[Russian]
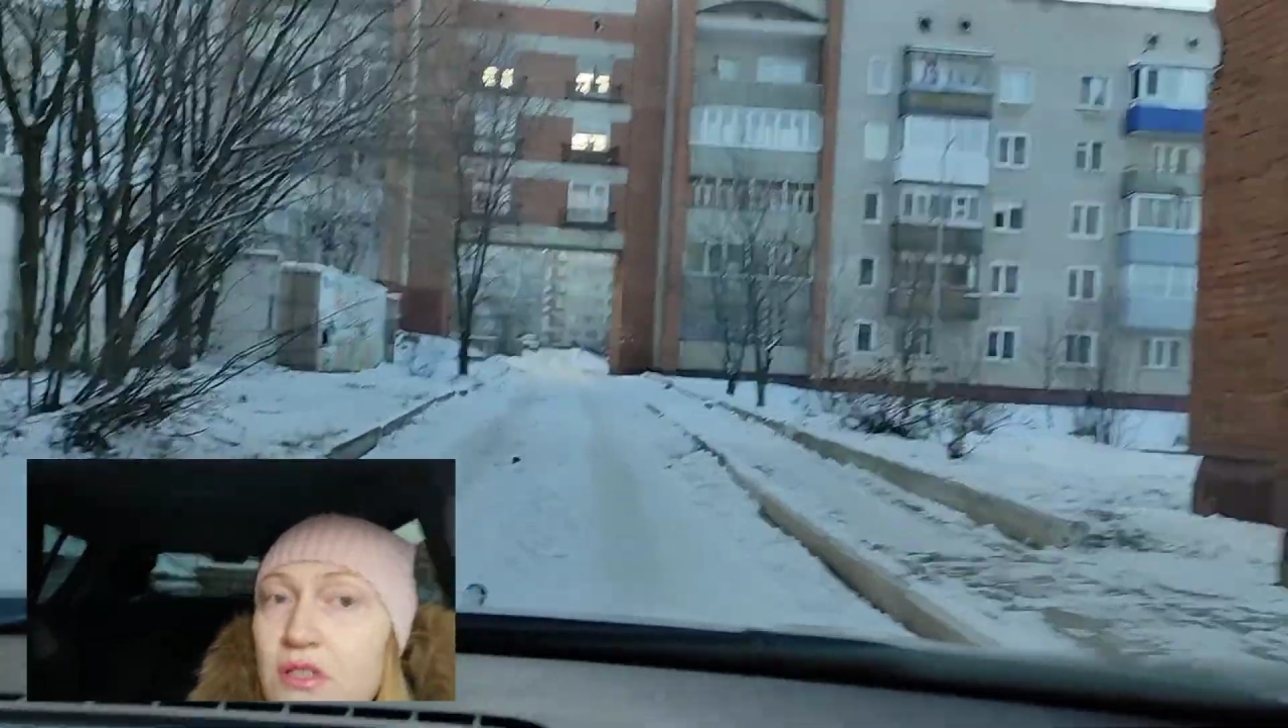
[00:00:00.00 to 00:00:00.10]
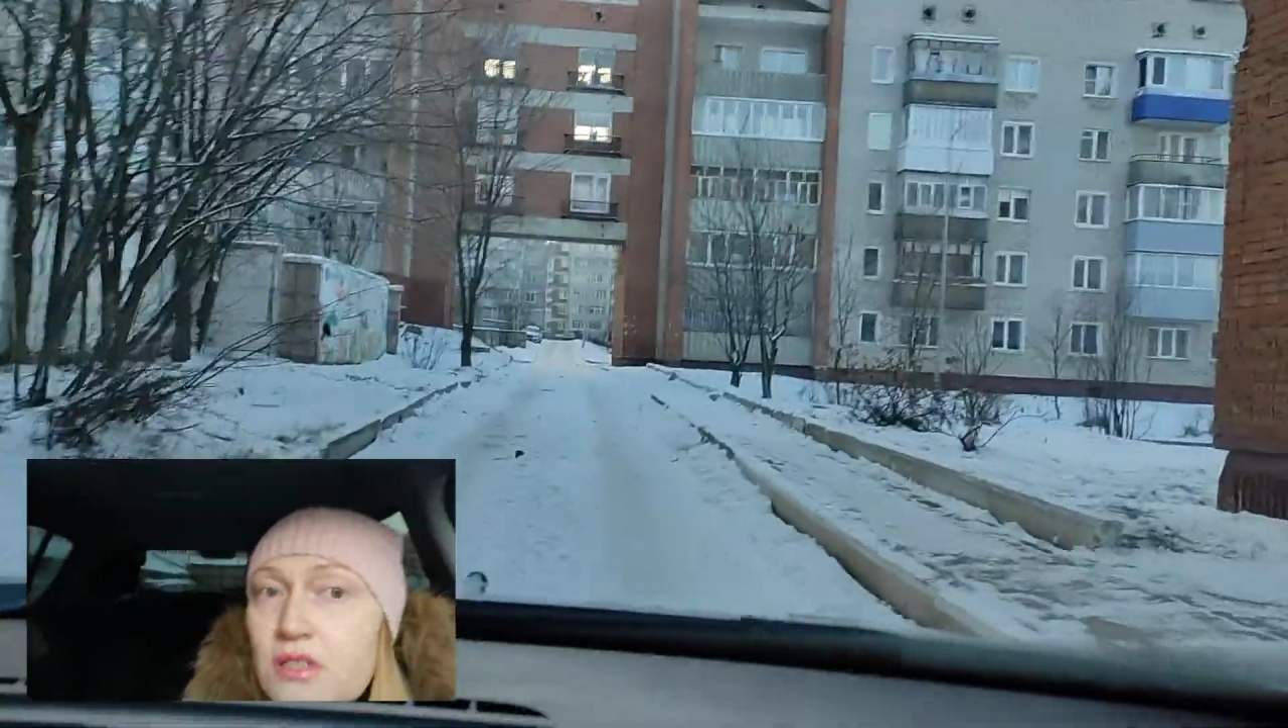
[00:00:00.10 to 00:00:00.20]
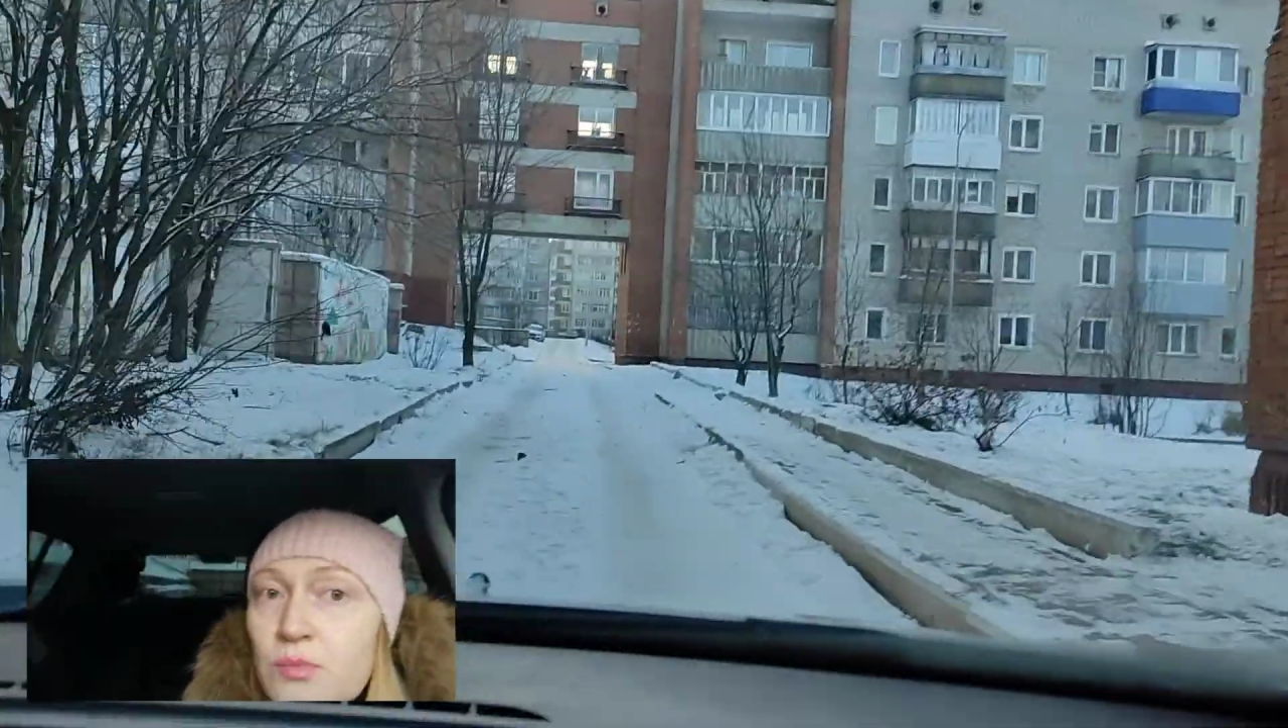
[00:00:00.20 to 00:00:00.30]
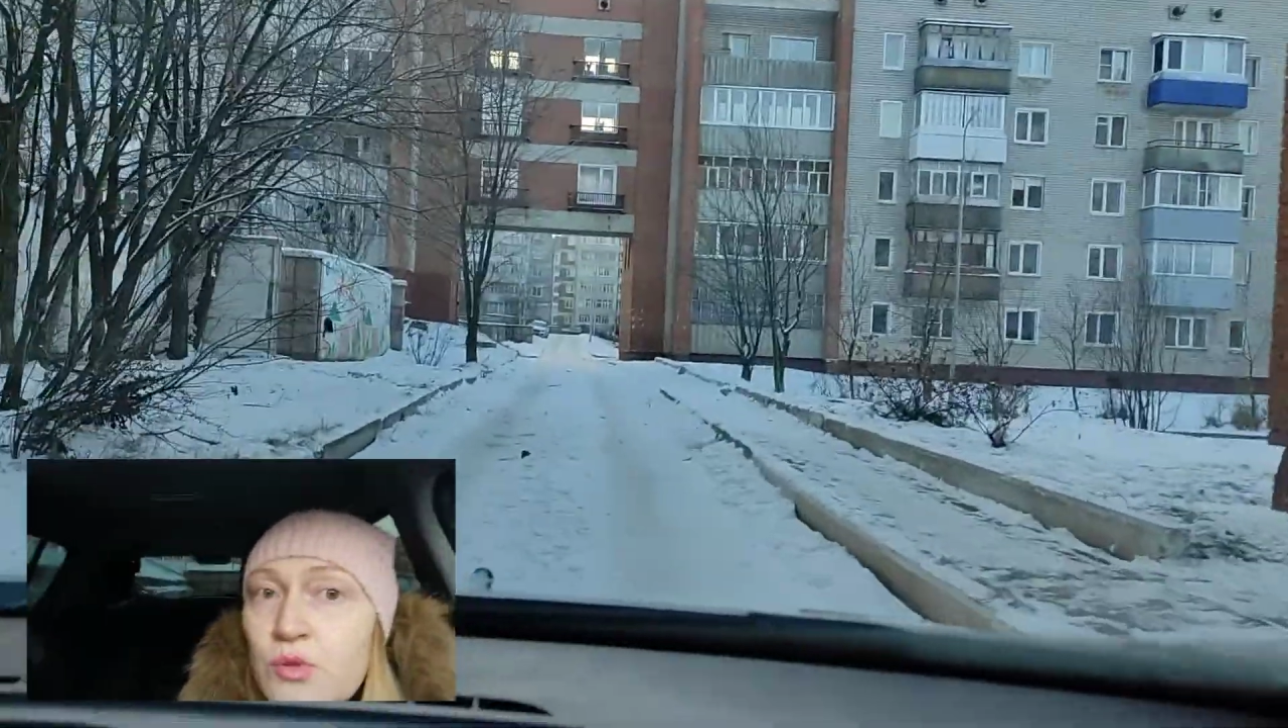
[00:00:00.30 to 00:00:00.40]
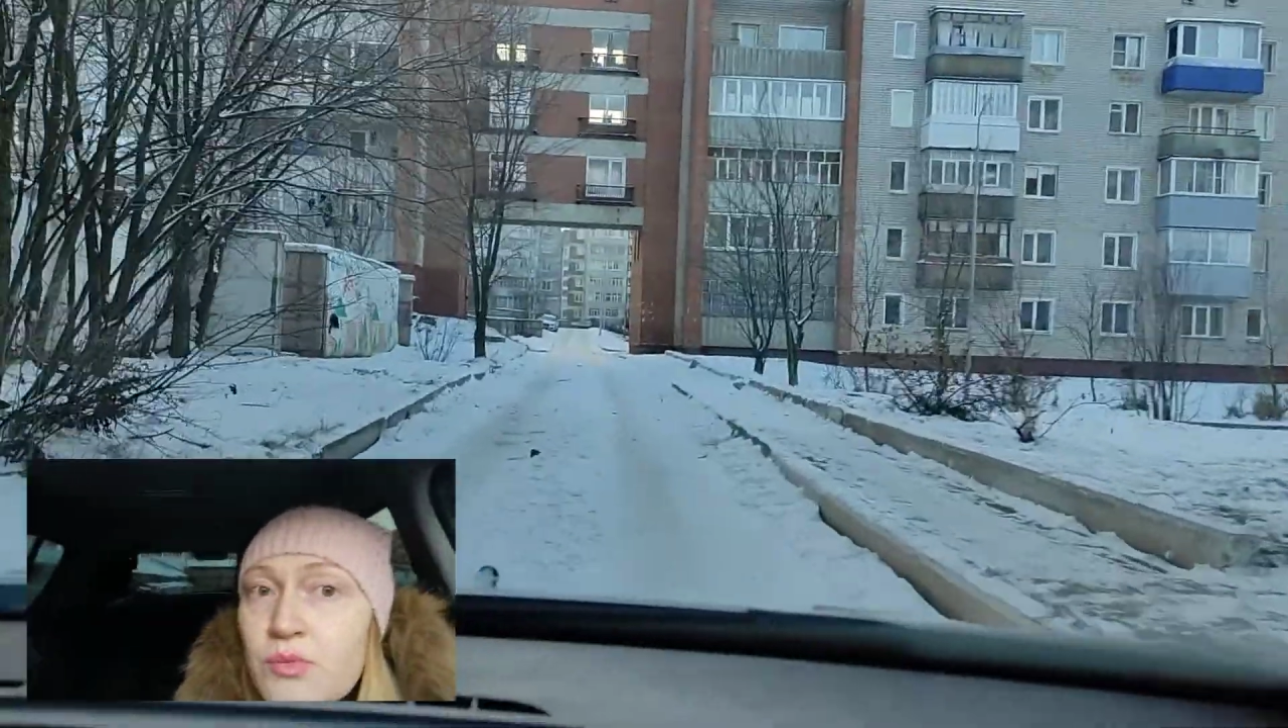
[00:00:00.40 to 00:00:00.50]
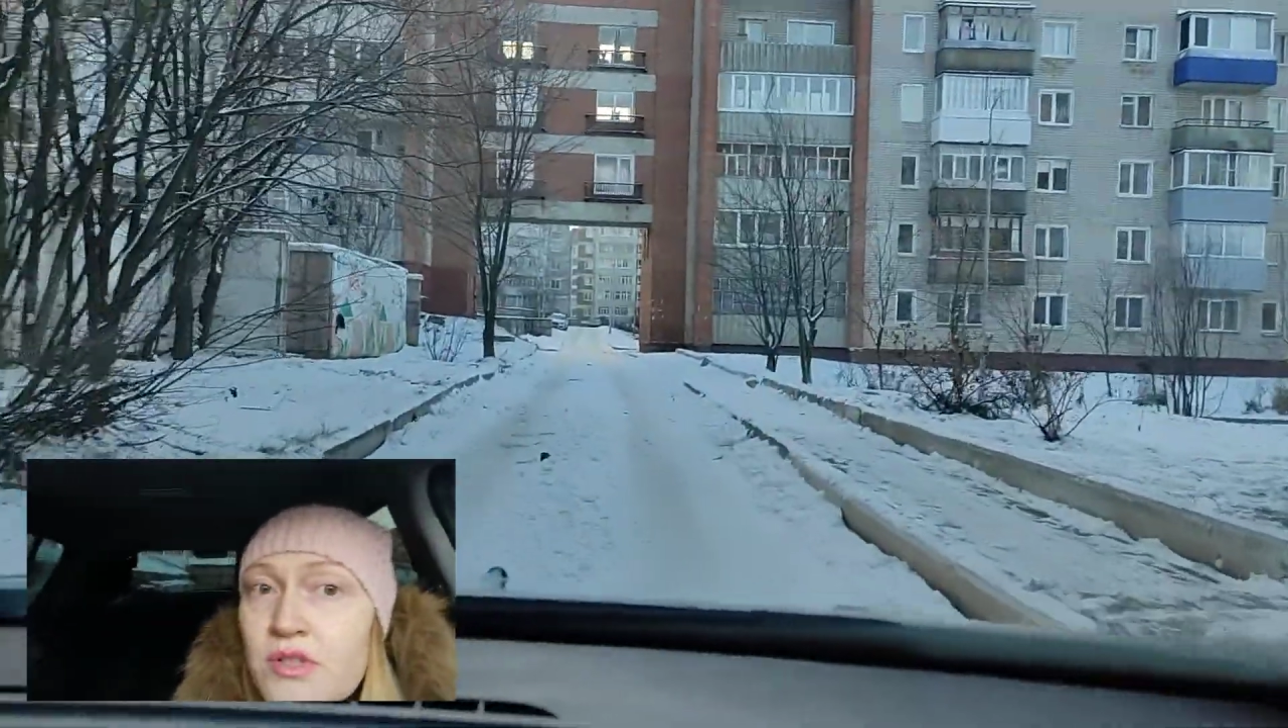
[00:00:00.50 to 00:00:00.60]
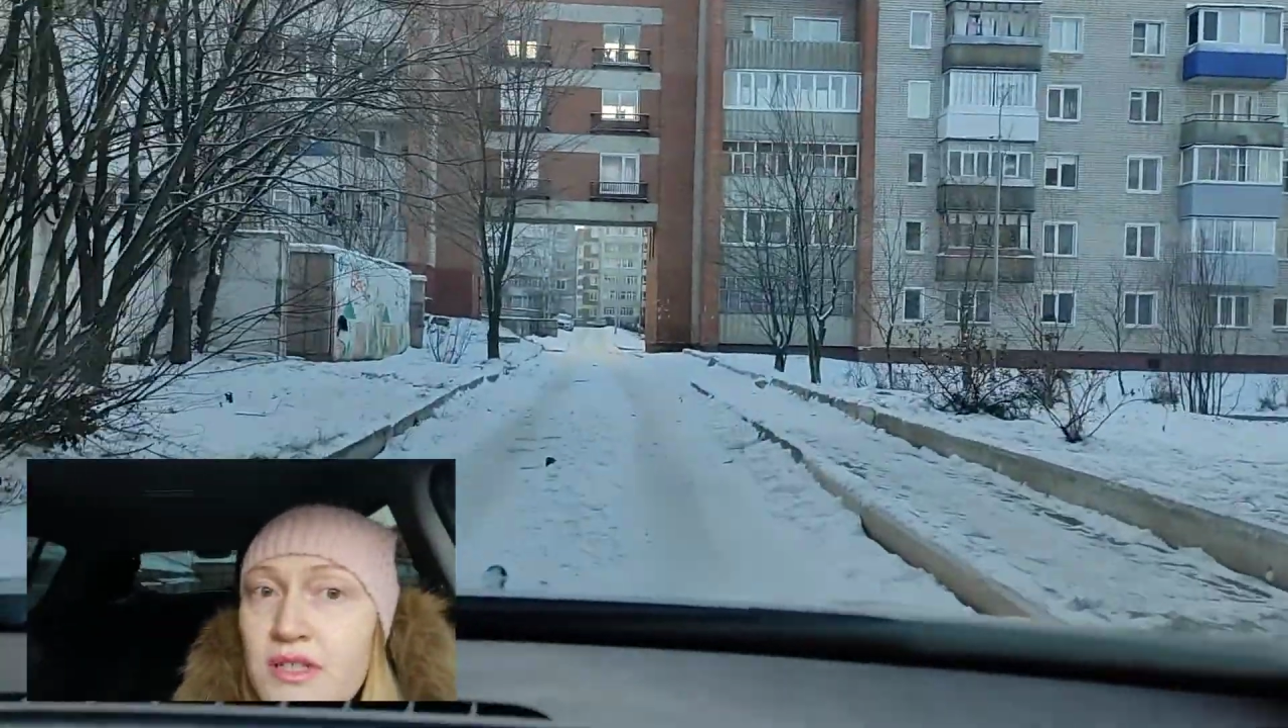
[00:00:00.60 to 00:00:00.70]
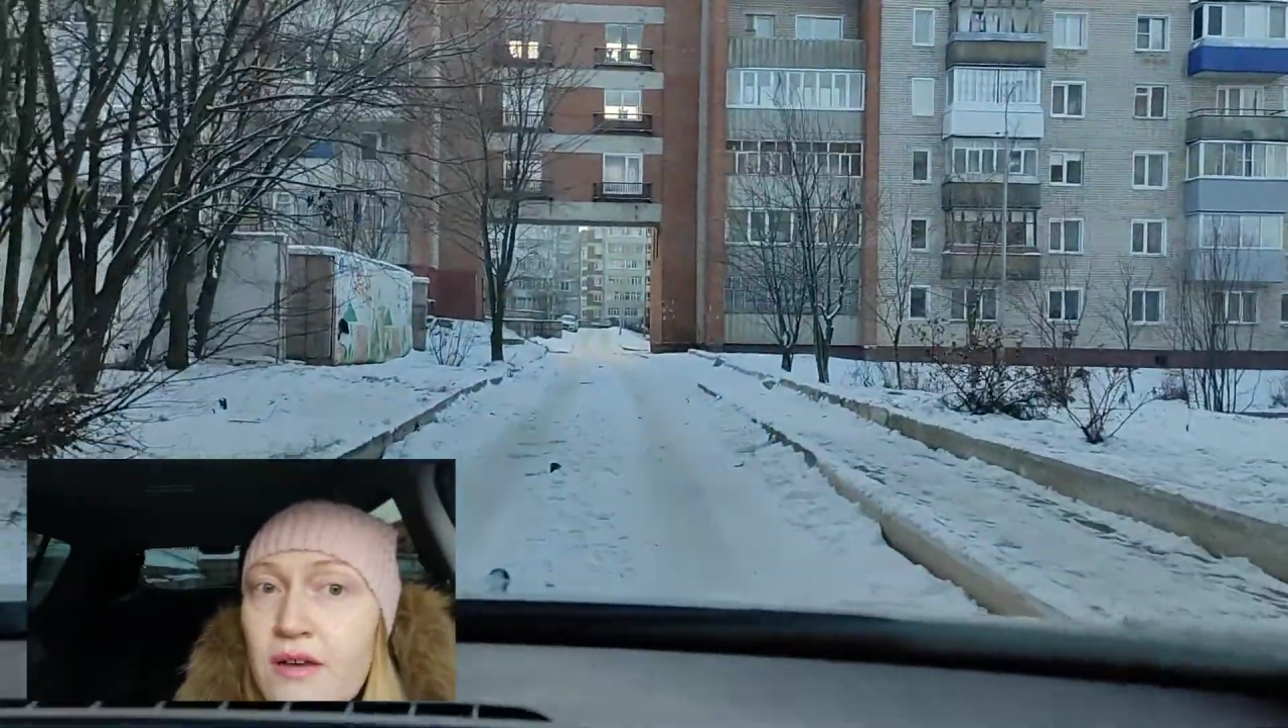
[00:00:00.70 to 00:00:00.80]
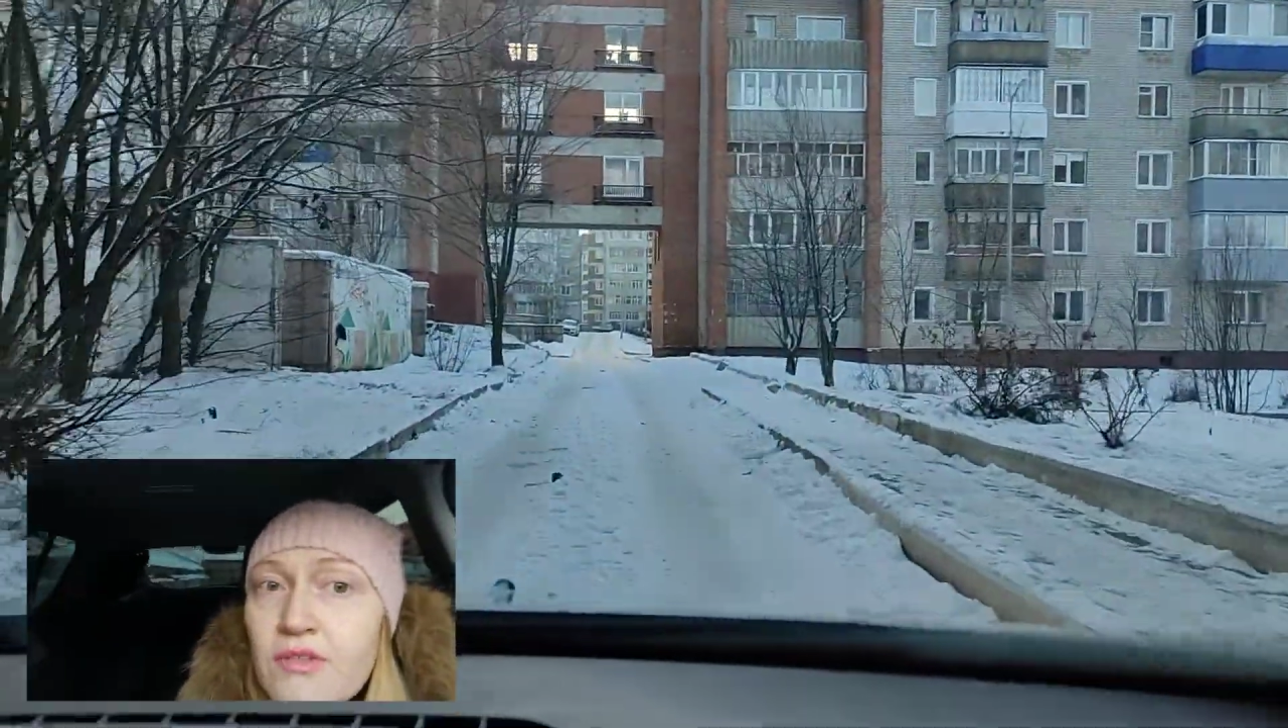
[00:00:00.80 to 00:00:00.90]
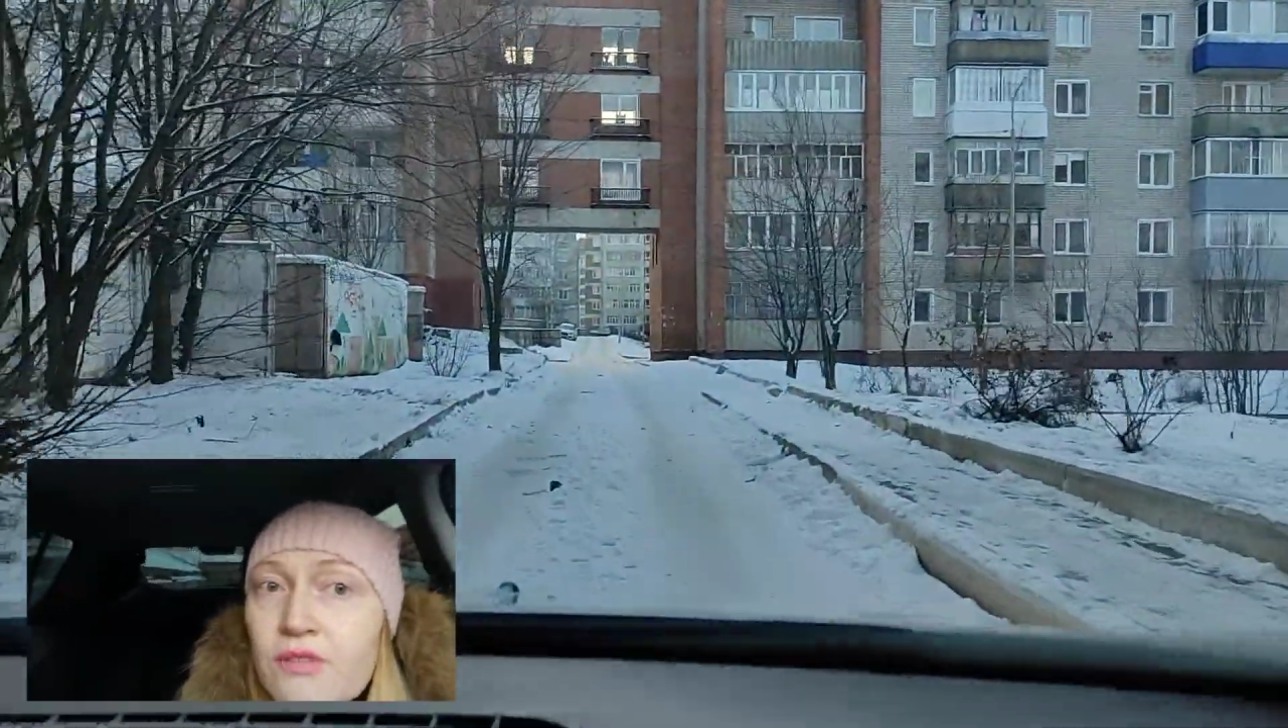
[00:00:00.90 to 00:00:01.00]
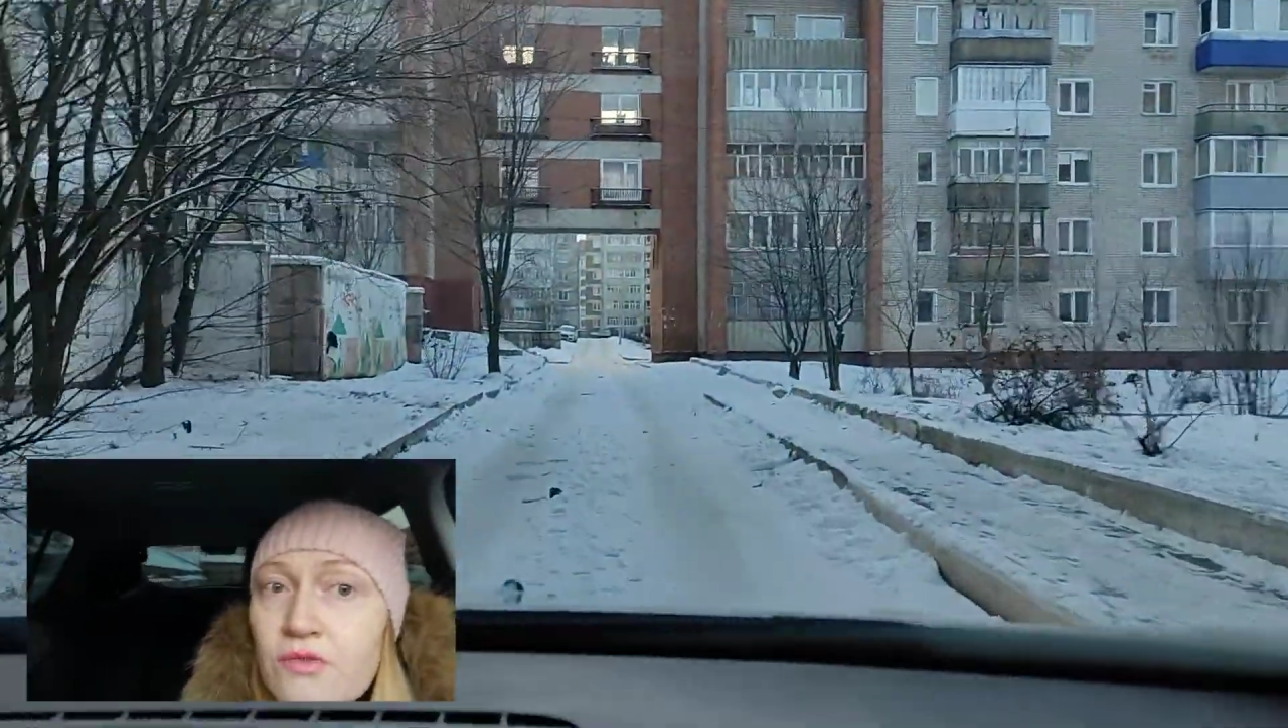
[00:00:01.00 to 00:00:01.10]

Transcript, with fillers: тобой мерзлявки.